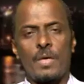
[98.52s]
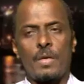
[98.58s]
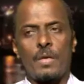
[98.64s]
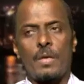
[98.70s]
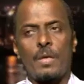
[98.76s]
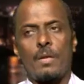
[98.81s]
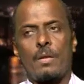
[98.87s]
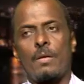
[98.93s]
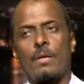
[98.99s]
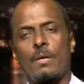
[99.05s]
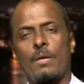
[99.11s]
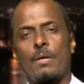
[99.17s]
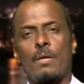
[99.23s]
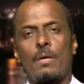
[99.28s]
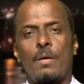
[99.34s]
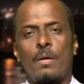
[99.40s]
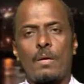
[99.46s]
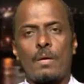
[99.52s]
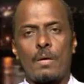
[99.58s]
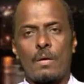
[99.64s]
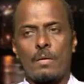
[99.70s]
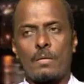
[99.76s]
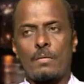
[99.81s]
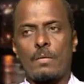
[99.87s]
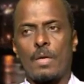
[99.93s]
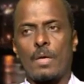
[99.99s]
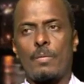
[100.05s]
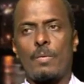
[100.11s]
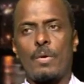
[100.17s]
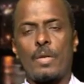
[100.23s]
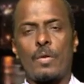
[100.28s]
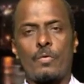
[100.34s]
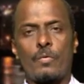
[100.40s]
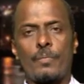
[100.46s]
الخير آه، السلام
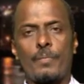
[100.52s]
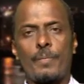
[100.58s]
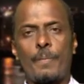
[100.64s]
عليكم